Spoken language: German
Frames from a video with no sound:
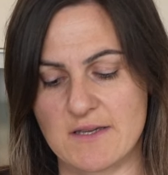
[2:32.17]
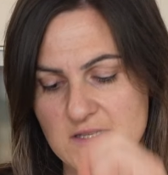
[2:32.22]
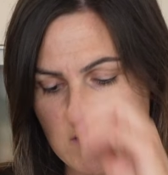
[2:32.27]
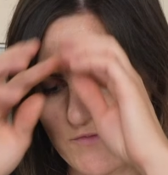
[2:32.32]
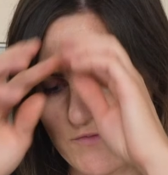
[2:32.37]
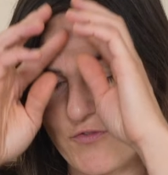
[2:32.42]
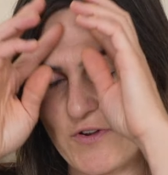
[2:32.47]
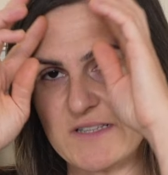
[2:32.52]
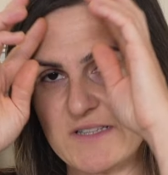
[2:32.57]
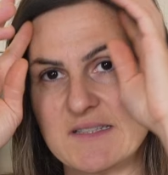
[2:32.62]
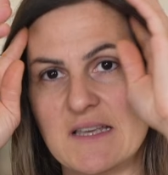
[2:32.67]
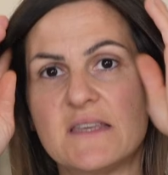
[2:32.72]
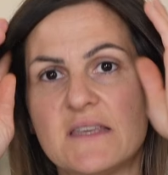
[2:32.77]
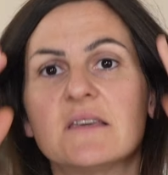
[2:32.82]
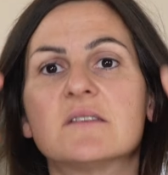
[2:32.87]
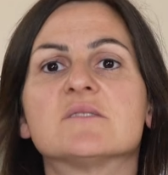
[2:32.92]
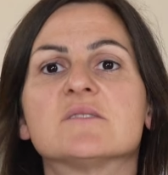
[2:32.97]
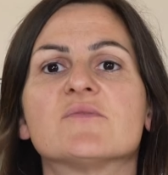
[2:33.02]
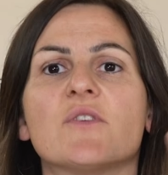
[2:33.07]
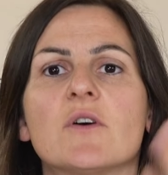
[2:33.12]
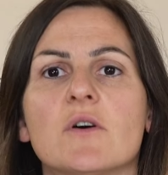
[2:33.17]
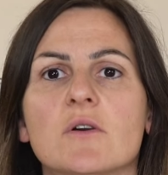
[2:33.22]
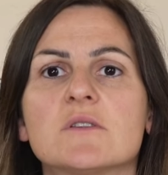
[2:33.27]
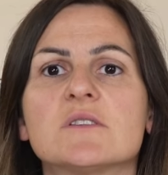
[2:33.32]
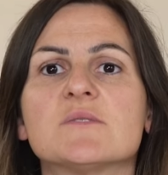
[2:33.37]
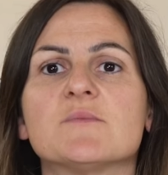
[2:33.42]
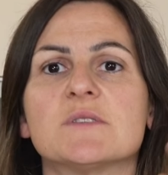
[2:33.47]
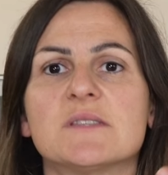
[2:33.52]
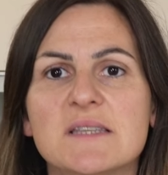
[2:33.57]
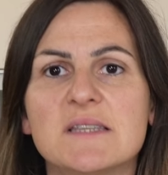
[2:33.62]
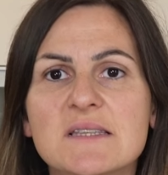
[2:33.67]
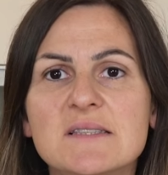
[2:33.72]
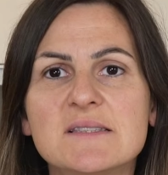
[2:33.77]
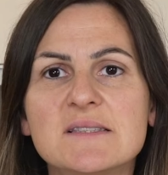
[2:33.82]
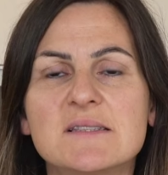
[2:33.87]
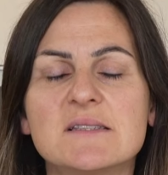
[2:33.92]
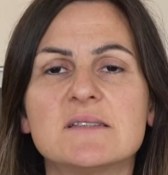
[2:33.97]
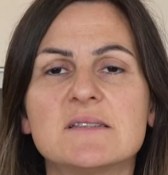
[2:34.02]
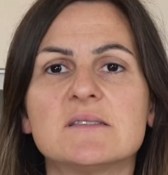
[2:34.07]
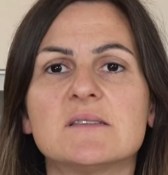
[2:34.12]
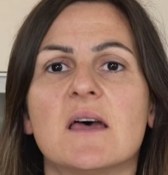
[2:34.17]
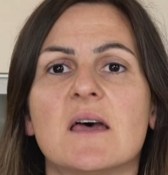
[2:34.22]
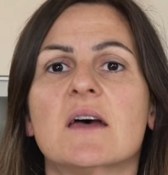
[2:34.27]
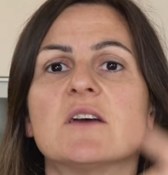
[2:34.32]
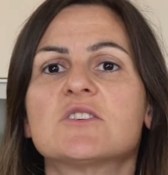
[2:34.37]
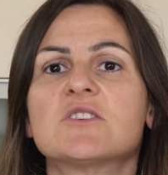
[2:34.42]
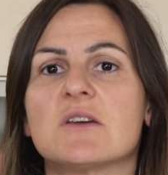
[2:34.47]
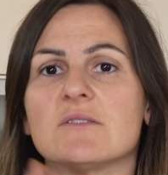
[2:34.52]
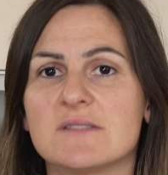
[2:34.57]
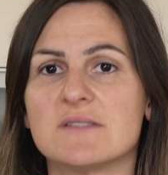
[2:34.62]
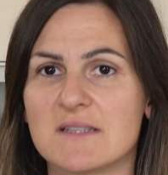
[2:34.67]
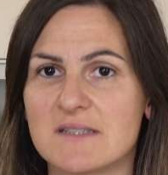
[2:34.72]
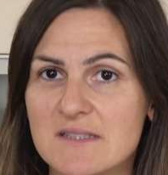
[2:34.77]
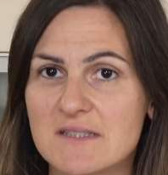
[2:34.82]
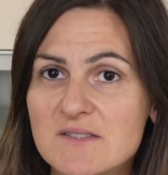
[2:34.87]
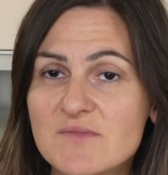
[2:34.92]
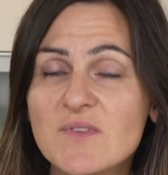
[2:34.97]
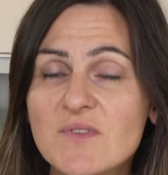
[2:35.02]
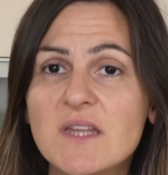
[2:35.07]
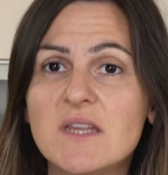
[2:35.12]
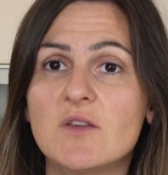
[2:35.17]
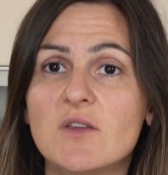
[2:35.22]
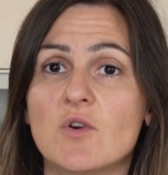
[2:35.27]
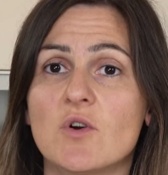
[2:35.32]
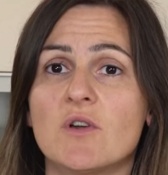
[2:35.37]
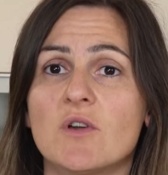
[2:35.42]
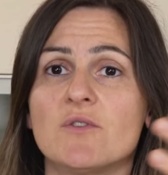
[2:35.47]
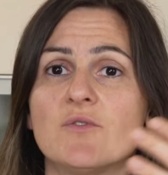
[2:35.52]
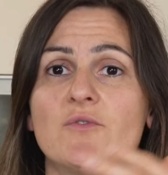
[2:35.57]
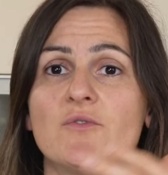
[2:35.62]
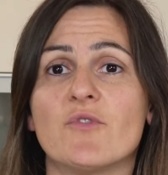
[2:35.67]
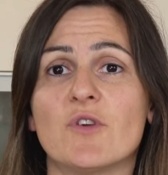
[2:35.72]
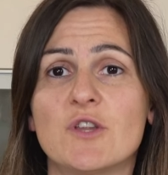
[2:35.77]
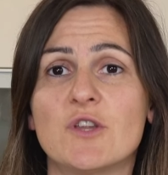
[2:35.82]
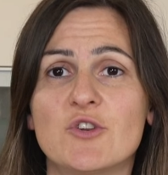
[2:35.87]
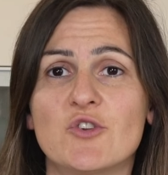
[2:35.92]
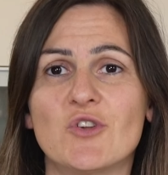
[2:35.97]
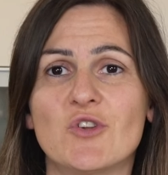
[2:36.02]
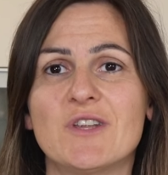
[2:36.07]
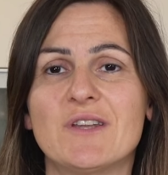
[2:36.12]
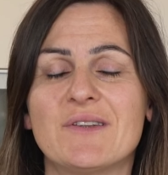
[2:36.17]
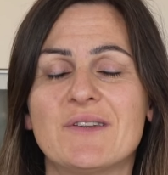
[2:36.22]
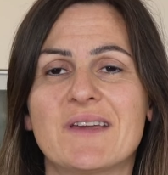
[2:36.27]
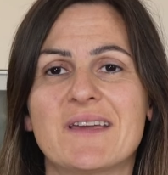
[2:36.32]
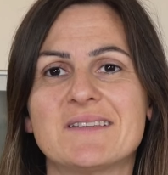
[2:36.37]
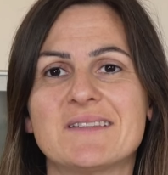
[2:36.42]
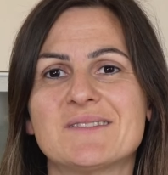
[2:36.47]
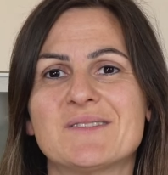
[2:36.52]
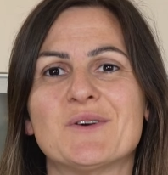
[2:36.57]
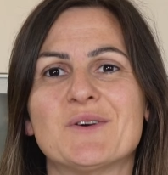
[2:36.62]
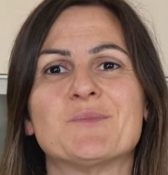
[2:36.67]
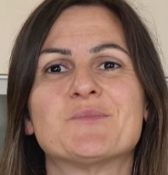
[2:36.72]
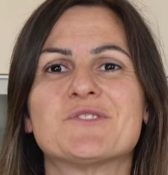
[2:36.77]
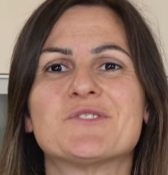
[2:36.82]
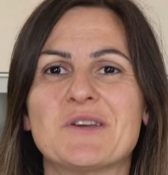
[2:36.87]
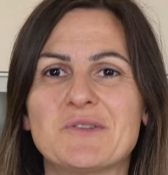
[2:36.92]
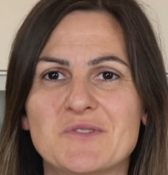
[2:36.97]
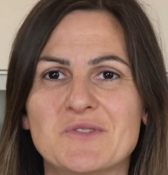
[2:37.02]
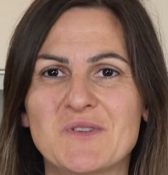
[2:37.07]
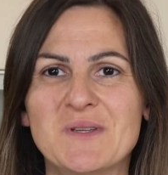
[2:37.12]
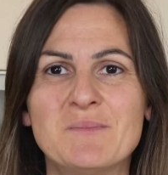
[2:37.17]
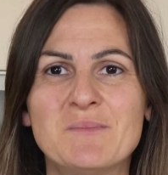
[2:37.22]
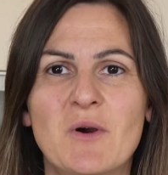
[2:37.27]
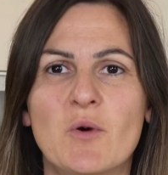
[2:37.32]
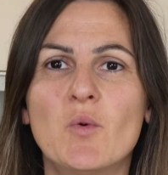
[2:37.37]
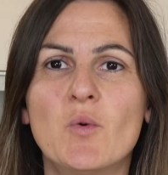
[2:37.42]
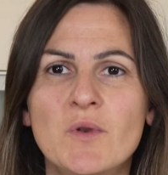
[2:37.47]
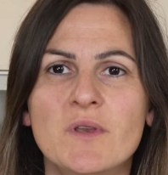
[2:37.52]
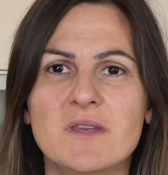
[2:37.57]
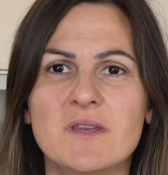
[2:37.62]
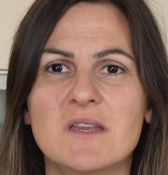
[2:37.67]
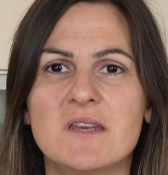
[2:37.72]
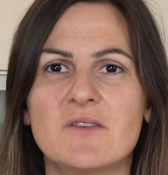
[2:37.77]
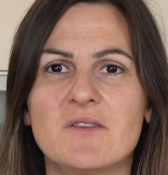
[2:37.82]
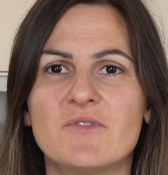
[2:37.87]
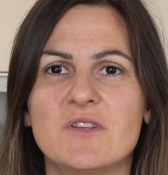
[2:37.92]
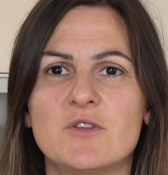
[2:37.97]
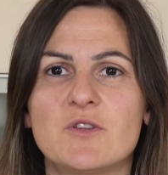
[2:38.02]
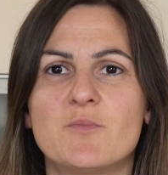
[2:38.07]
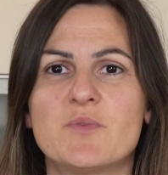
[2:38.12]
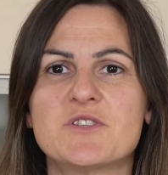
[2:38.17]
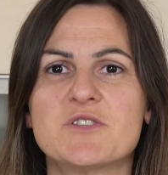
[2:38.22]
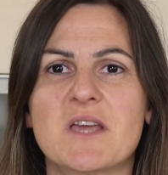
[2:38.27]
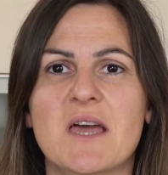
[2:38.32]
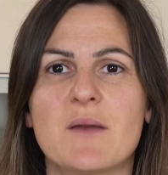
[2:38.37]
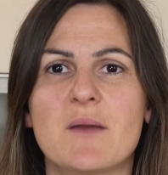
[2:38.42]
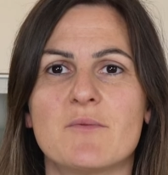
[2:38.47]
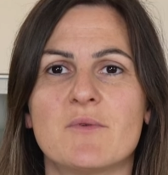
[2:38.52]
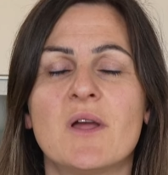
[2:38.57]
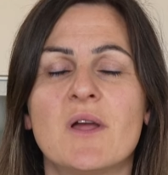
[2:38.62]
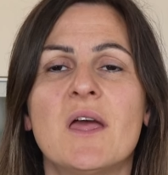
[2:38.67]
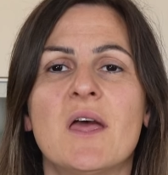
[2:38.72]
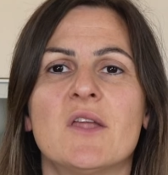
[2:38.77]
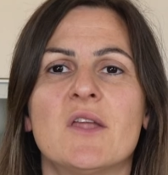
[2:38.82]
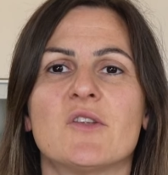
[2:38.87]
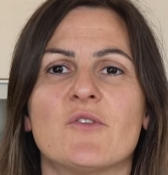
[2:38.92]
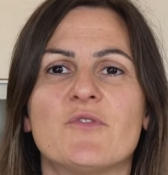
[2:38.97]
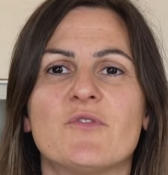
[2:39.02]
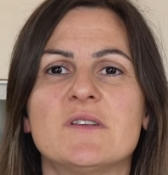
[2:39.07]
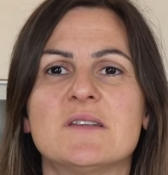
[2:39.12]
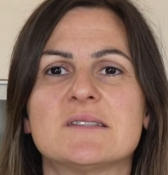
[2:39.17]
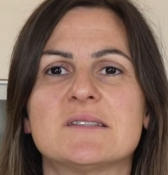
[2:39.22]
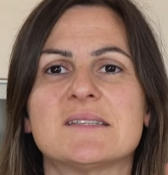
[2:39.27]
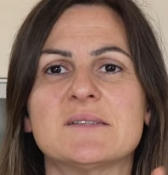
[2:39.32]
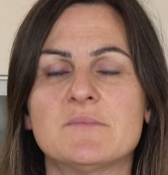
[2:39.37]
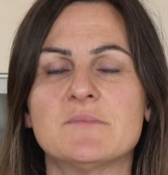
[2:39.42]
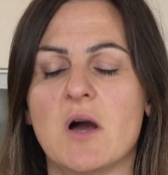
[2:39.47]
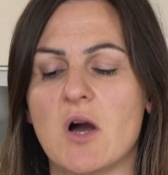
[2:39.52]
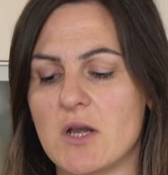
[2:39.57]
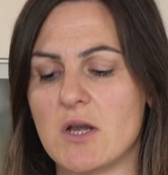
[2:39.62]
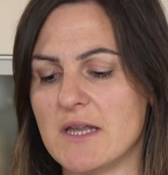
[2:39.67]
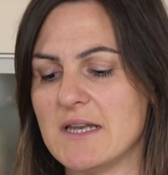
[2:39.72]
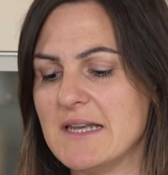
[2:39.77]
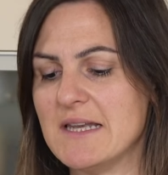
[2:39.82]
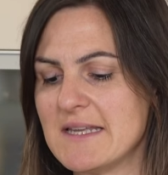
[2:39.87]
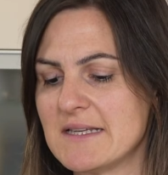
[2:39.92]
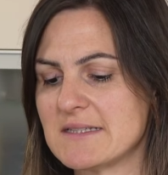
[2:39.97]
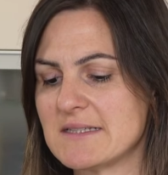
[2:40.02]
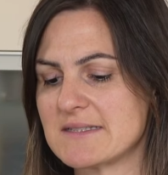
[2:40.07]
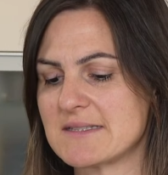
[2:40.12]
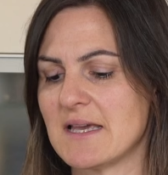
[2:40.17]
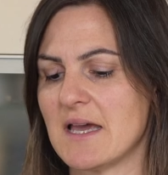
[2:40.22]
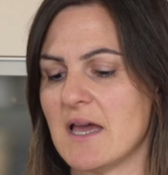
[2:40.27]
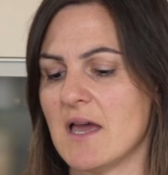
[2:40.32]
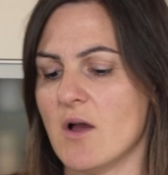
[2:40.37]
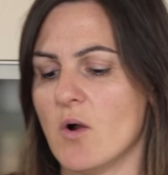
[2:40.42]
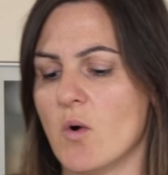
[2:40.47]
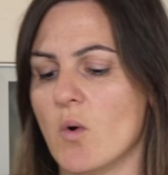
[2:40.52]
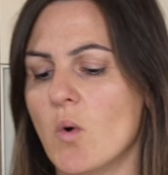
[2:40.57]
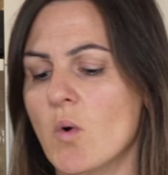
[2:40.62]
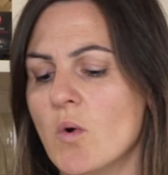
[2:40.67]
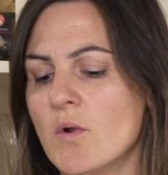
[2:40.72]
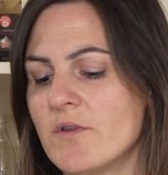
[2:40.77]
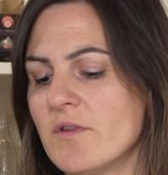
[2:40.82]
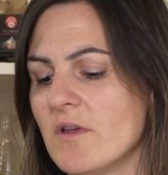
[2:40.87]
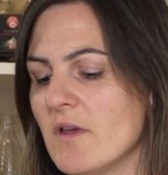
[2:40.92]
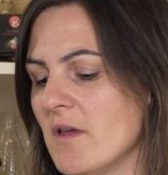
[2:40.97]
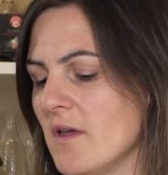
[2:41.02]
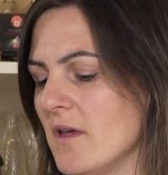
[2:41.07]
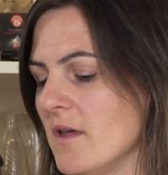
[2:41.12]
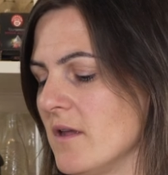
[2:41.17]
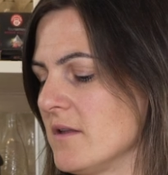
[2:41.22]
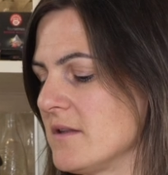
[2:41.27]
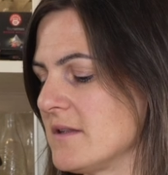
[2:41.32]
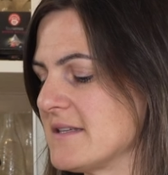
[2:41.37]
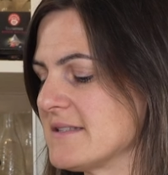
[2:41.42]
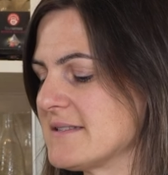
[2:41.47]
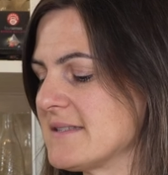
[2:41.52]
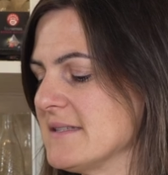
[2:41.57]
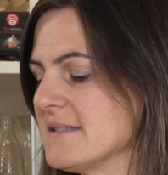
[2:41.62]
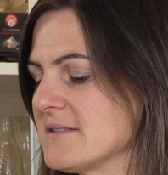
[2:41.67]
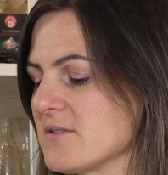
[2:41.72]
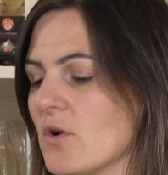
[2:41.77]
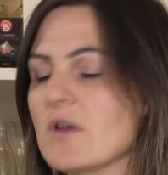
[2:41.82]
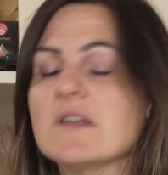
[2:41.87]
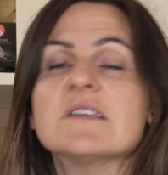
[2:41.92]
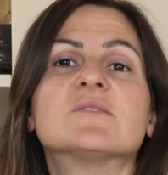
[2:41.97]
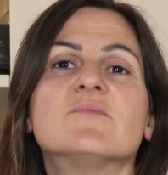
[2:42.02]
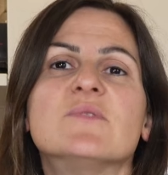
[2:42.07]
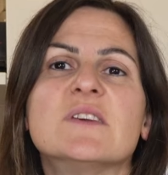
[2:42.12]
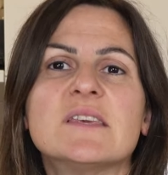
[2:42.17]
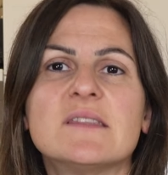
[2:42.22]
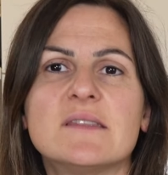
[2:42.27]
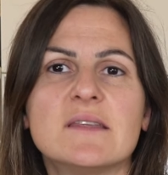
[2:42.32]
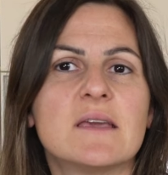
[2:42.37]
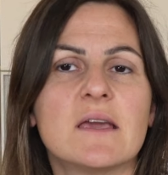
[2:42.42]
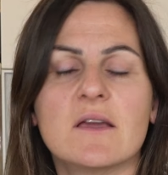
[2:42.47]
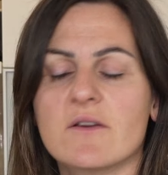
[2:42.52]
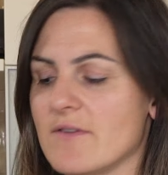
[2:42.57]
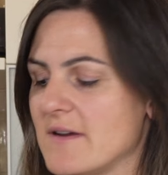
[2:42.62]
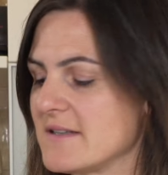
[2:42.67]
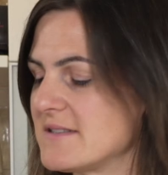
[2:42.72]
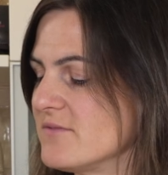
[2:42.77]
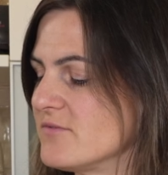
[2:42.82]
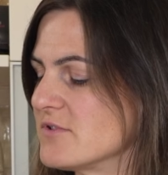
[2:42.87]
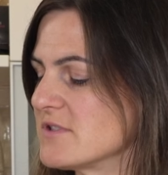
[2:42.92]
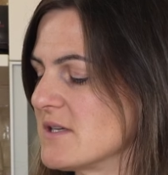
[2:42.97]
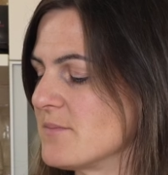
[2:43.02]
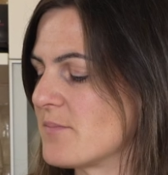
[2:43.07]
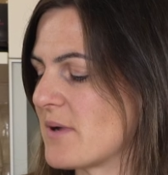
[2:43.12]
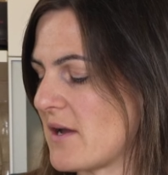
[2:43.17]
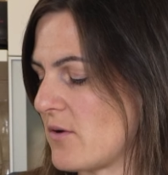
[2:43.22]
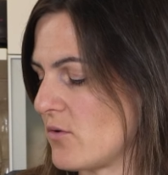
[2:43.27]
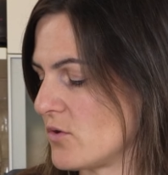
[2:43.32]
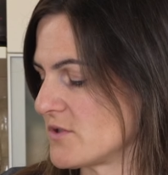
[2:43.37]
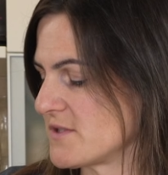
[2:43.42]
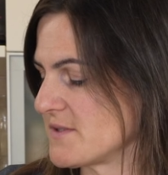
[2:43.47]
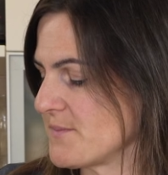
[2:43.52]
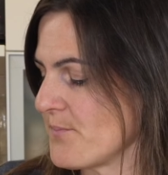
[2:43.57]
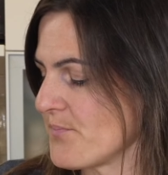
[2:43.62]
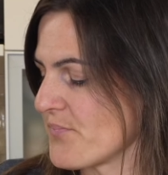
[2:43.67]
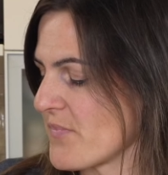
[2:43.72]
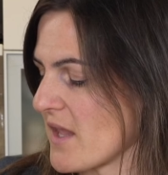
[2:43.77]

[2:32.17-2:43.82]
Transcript: Also falls ihr euch jetzt fragt, was ist das, schaut euch das Video an und wenn ihr dann Interesse habt, schaut immer unten in der Videobeschreibung, da findet ihr immer alle Links und das ist alles Wichtige quasi, was ihr braucht.